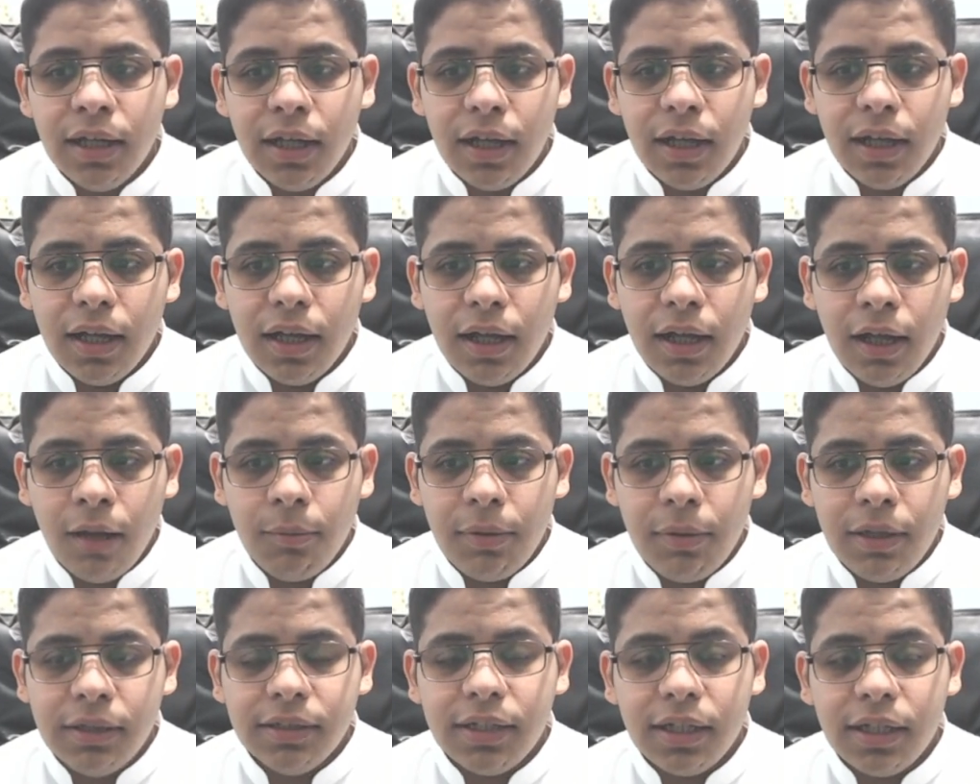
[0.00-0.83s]
آه،
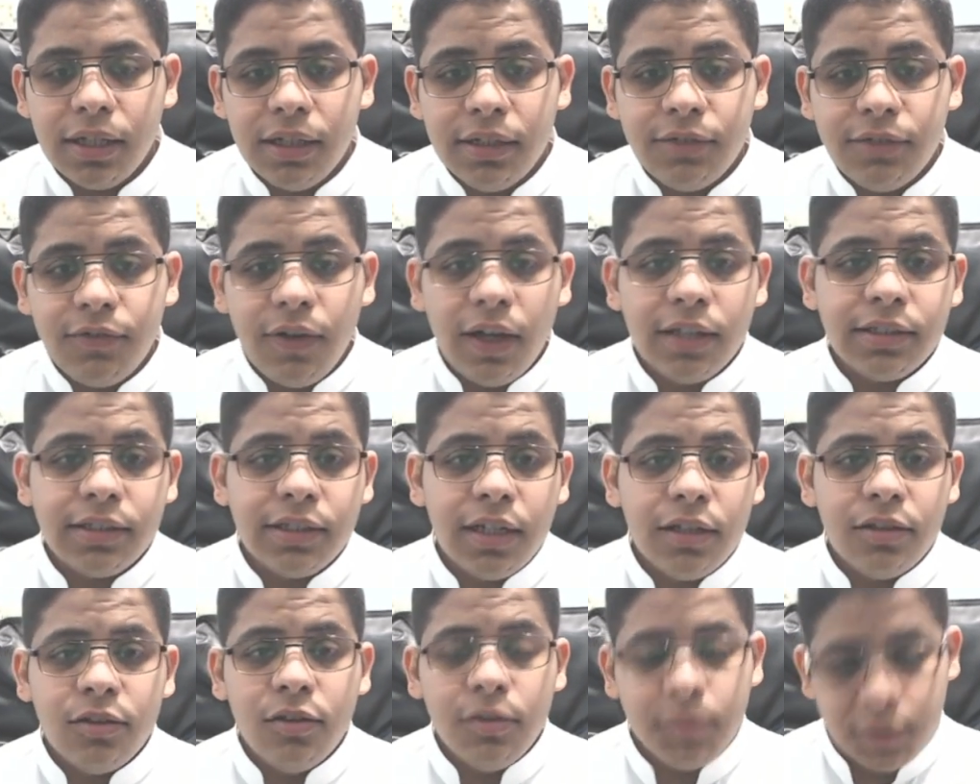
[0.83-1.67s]
بالانترنت
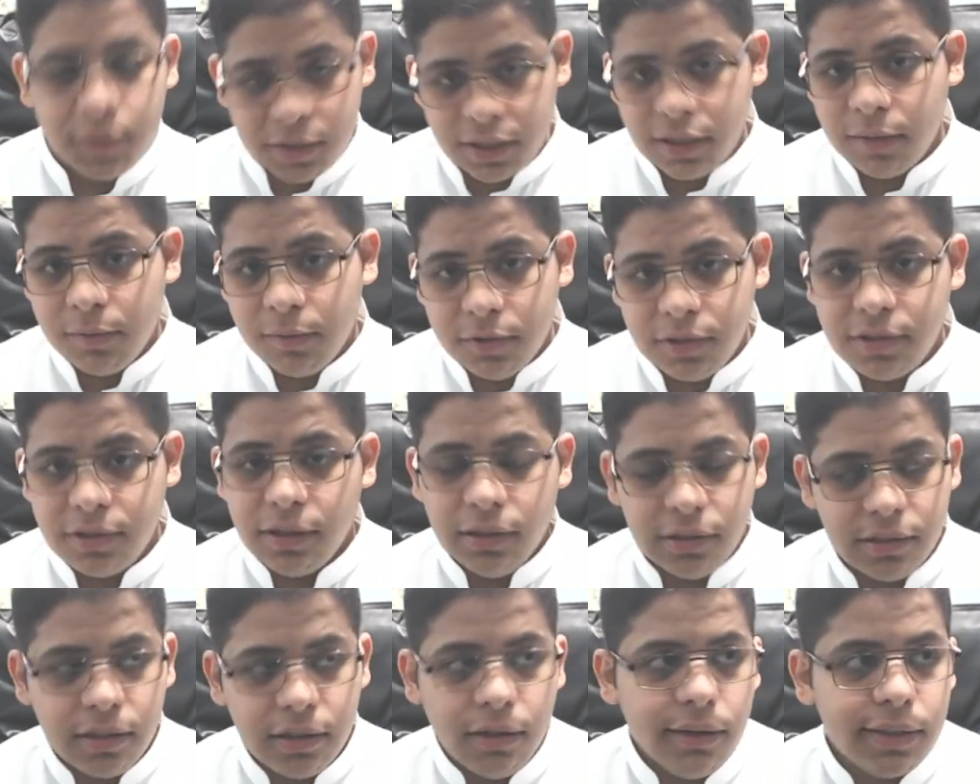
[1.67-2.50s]
فحصلت انهم يستخدمون
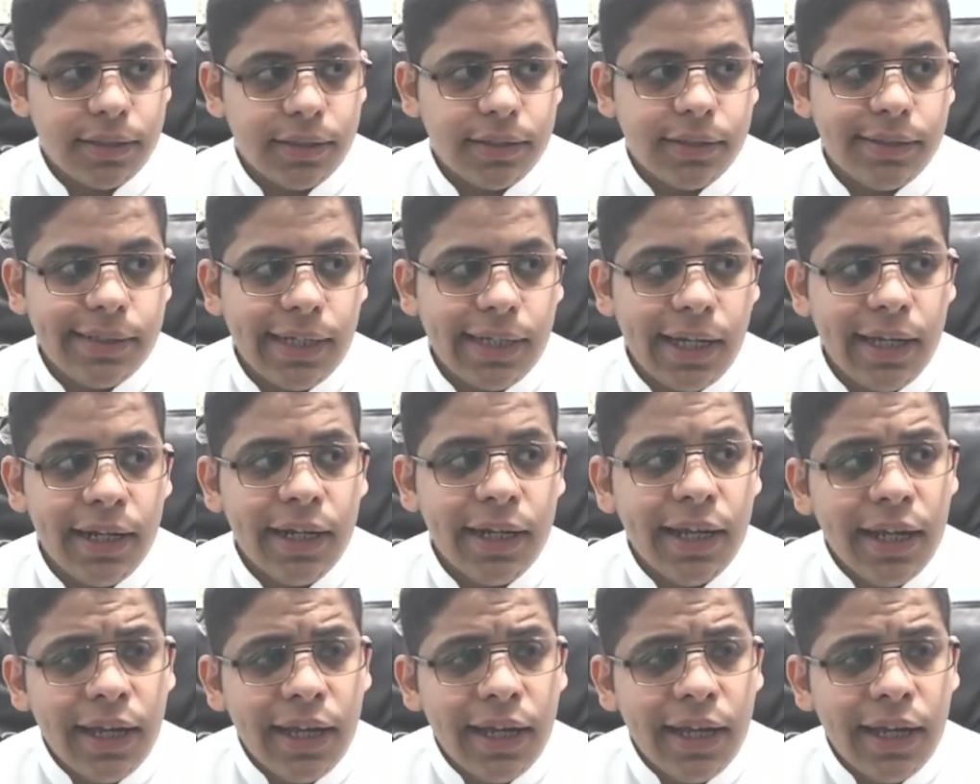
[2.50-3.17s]
سنت او اس زين